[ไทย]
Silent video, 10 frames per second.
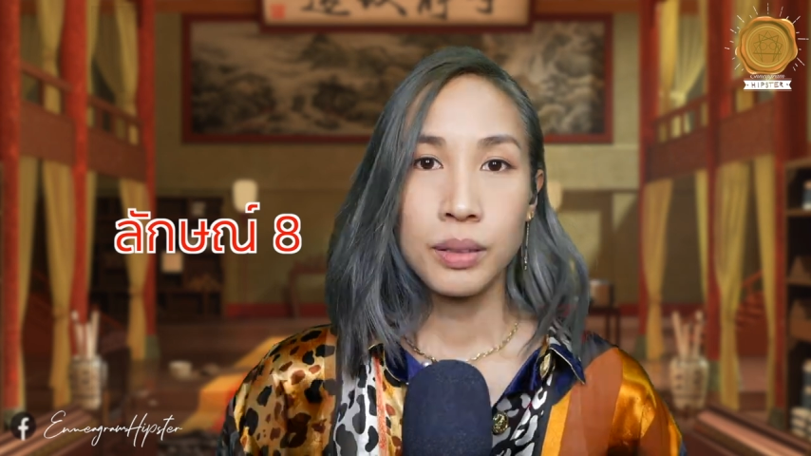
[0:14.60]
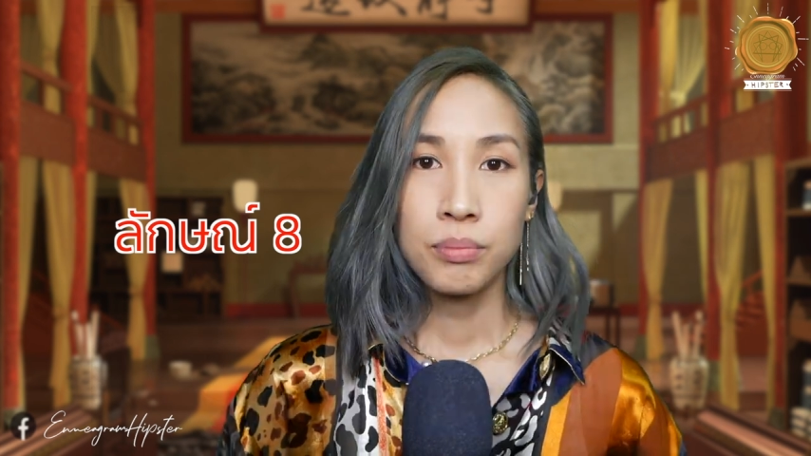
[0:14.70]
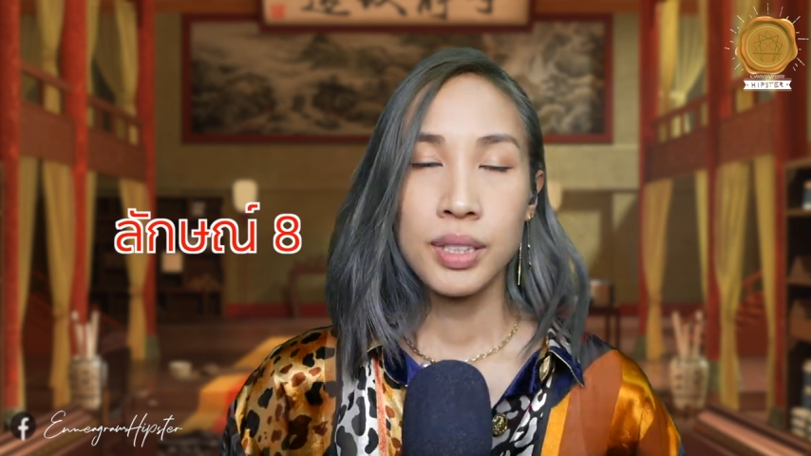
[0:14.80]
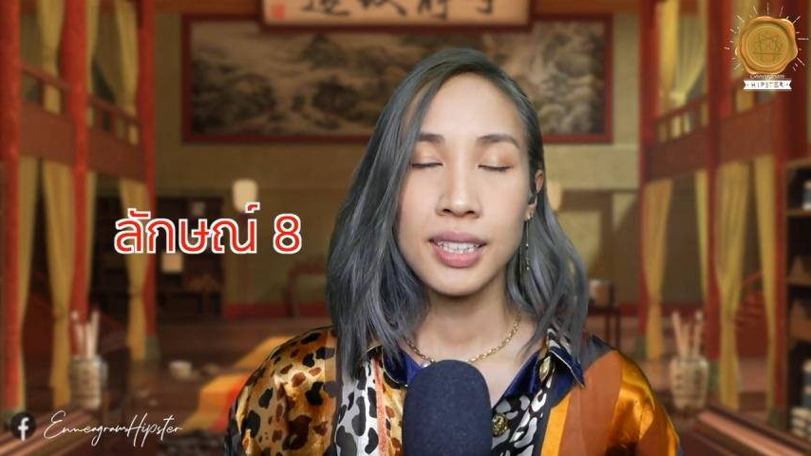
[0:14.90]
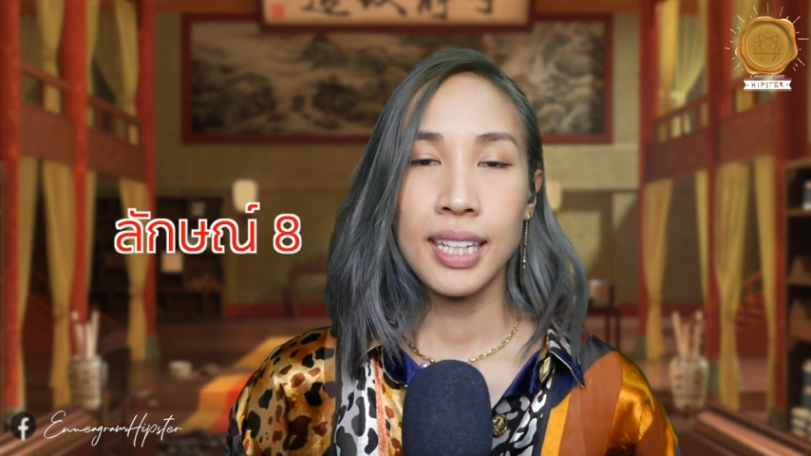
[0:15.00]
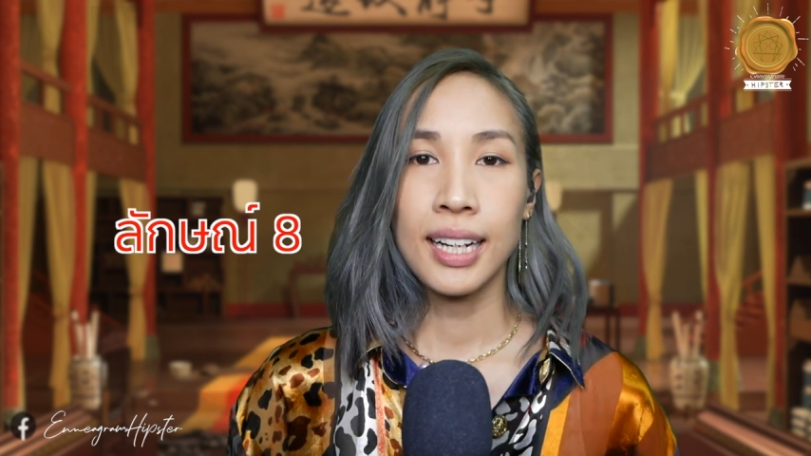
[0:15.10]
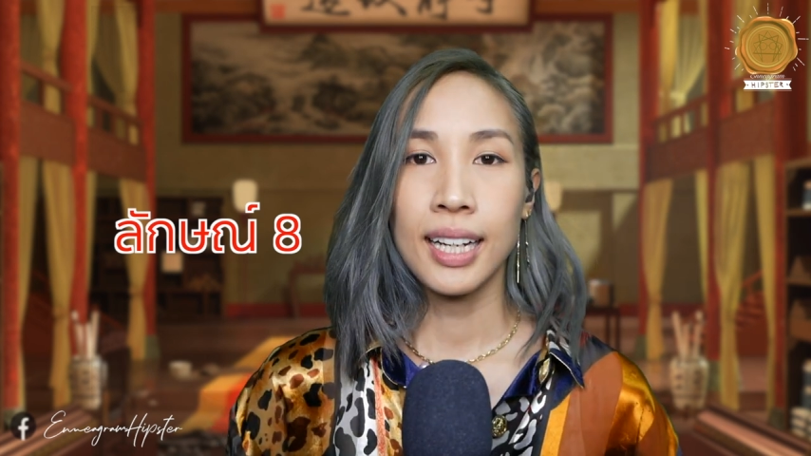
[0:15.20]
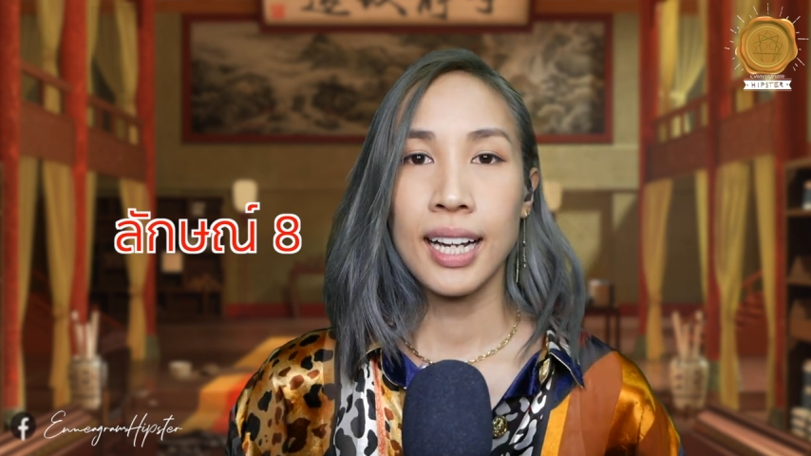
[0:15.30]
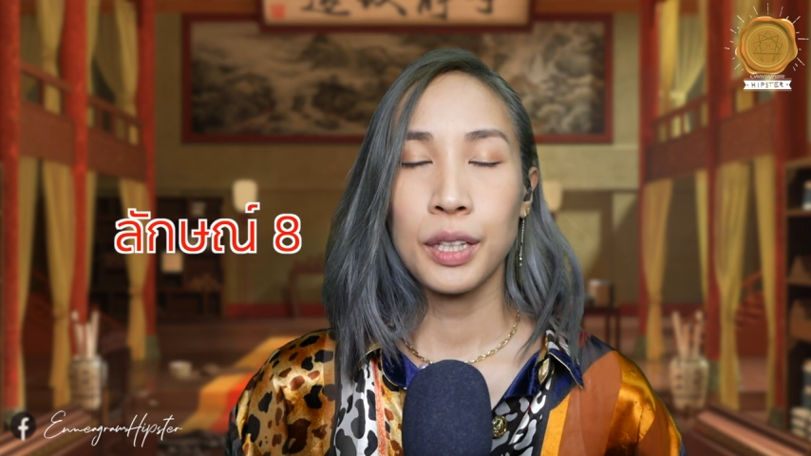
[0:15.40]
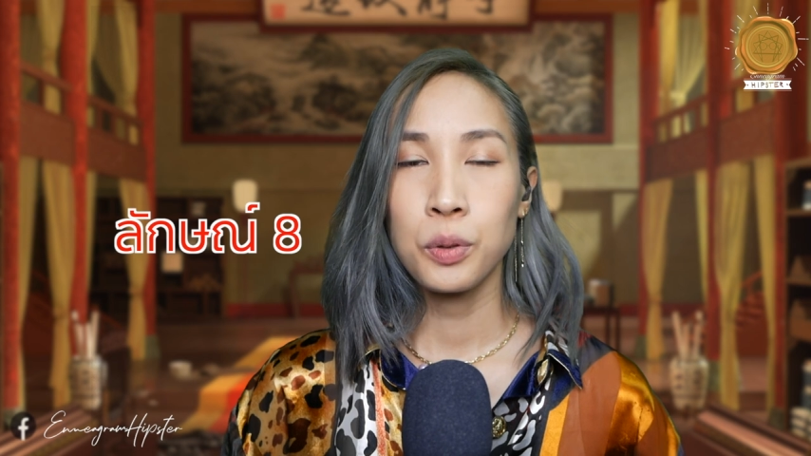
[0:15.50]
เมื่อสถาน
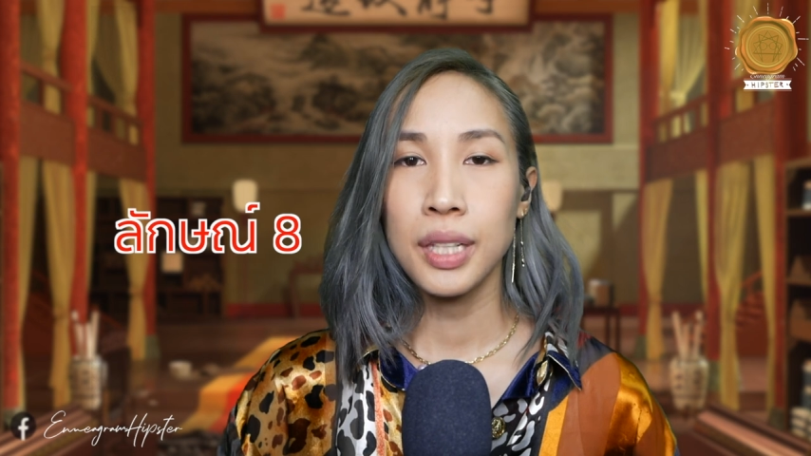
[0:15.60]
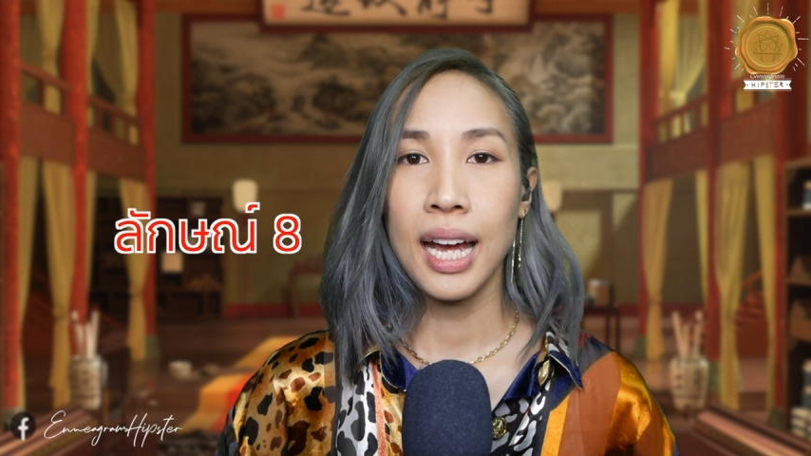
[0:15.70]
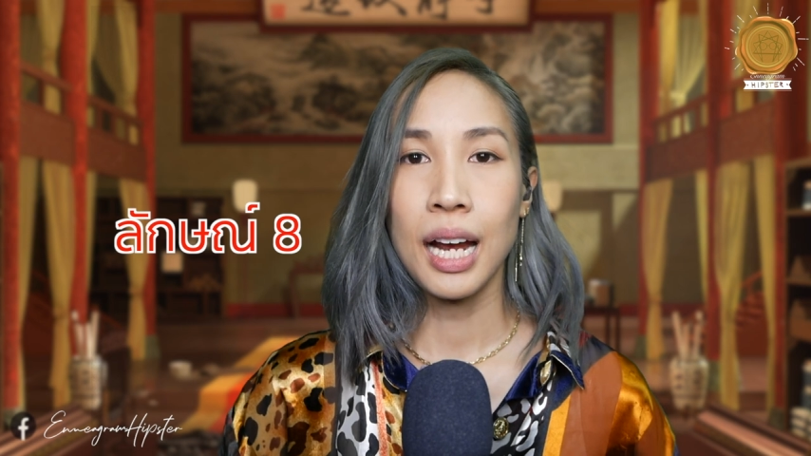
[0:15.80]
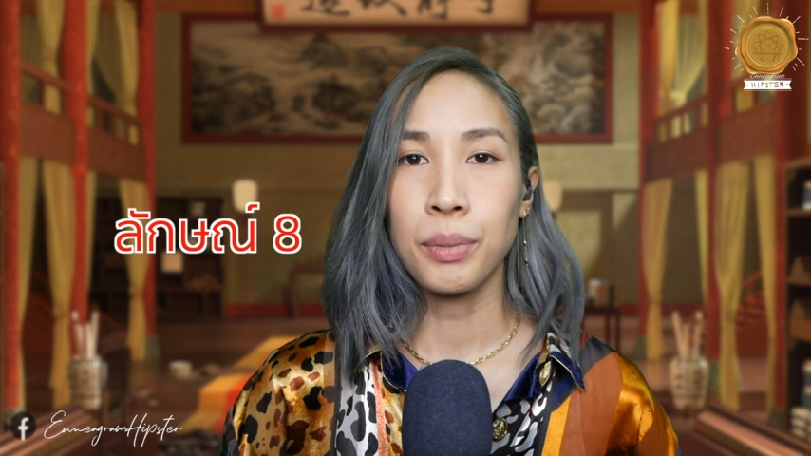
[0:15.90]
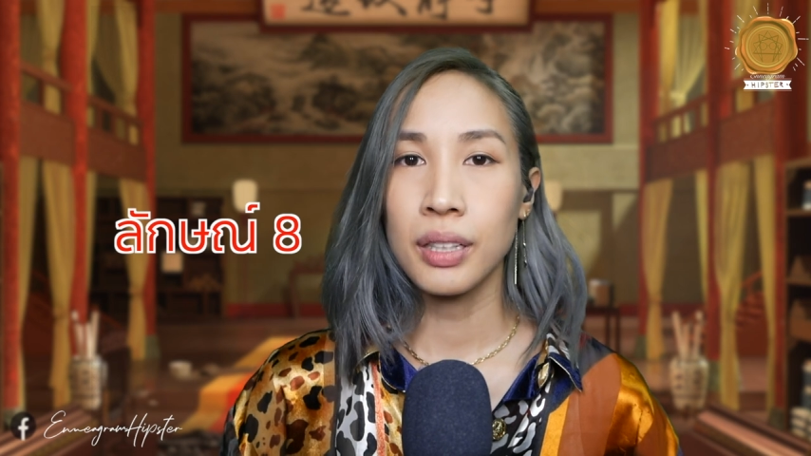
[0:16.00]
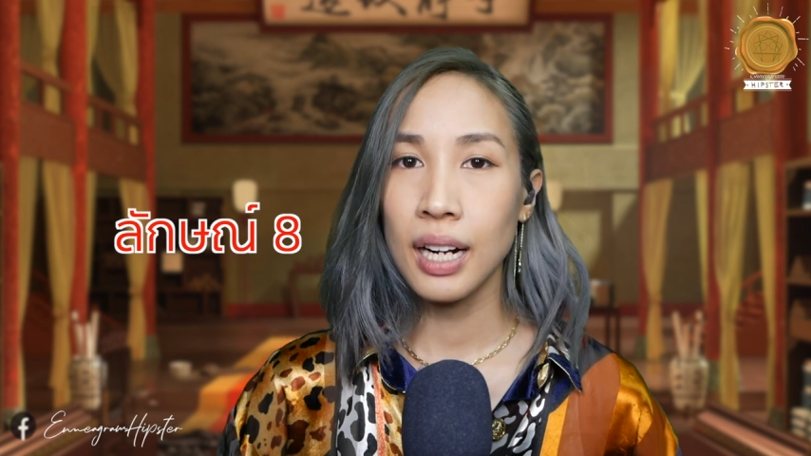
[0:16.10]
การณ์ทุกอย่างมัน